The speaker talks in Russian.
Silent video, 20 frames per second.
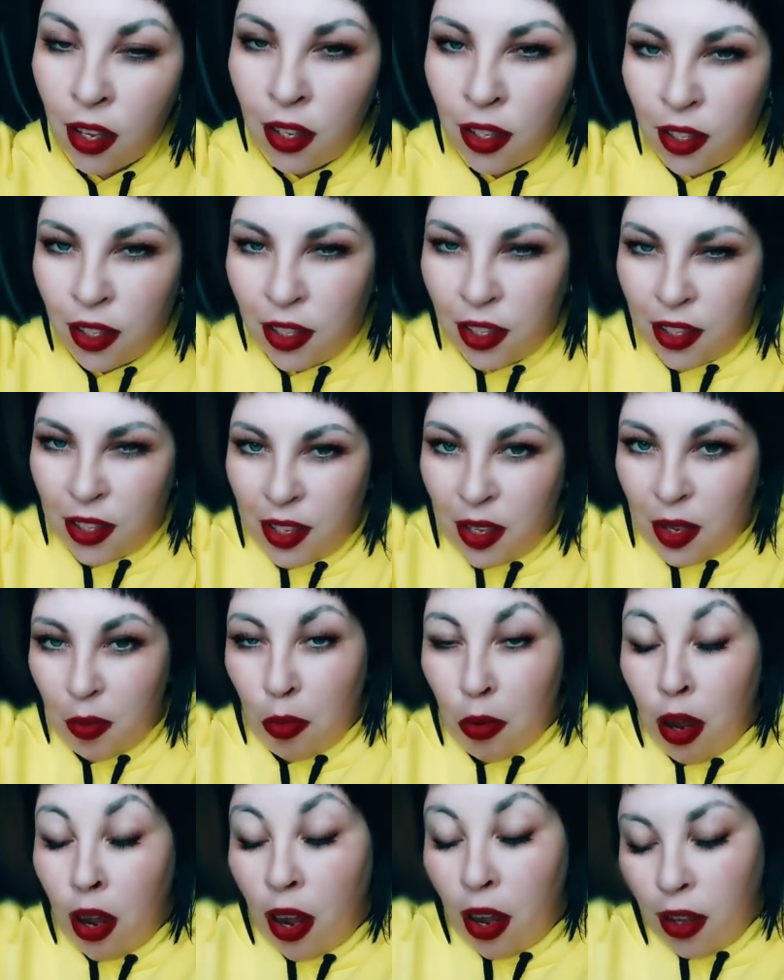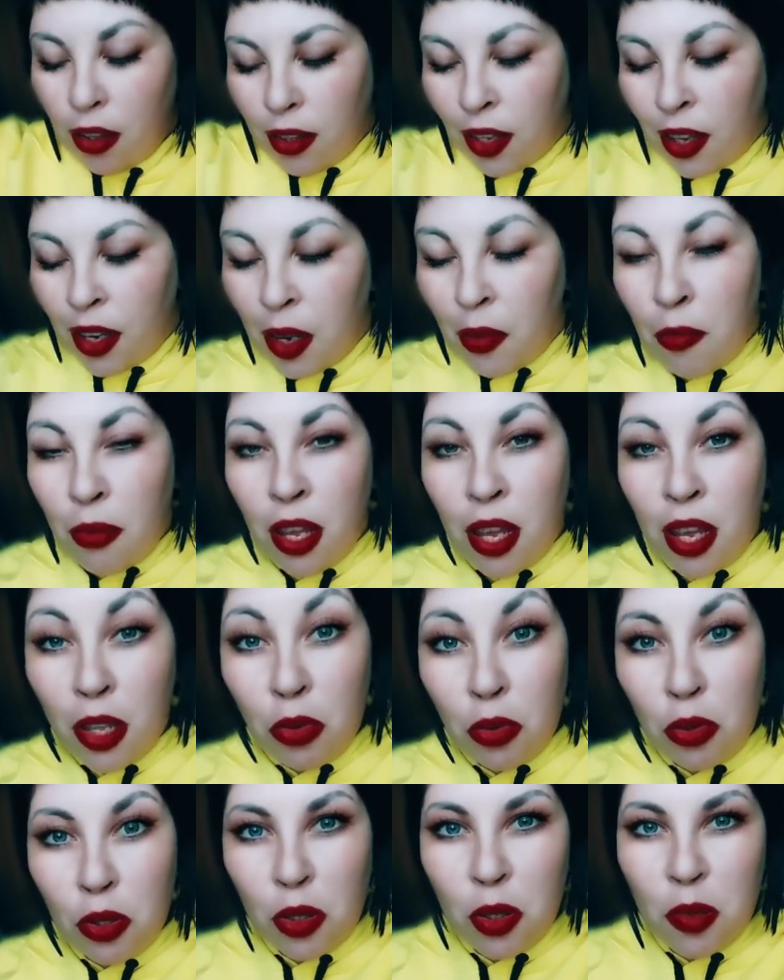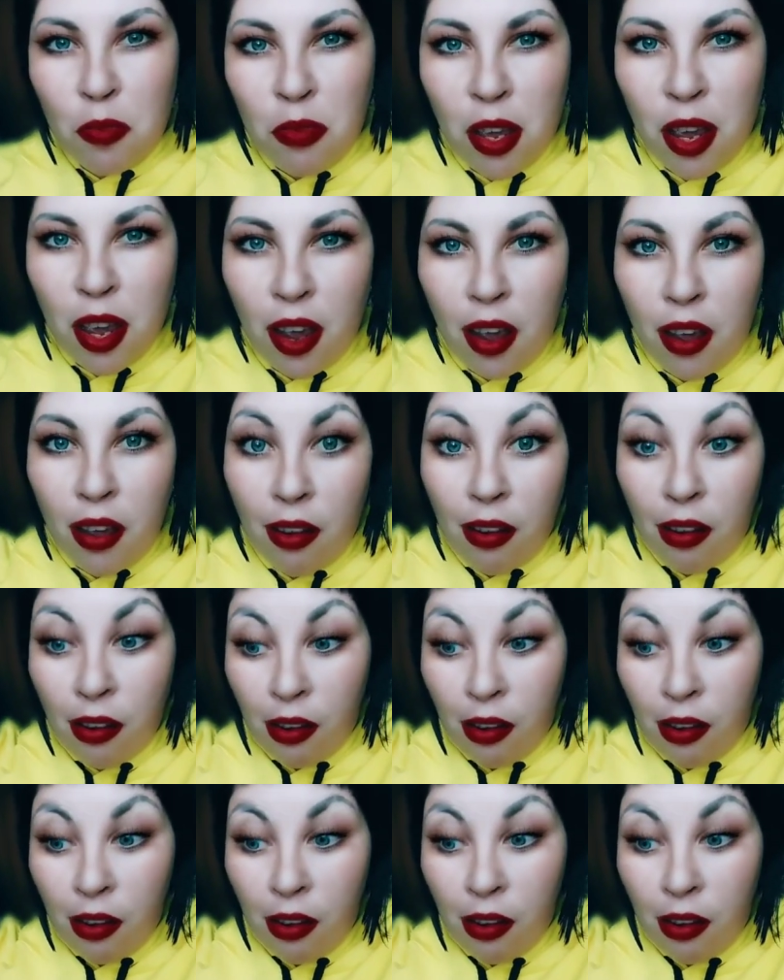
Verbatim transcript: Снимает ремень у себя.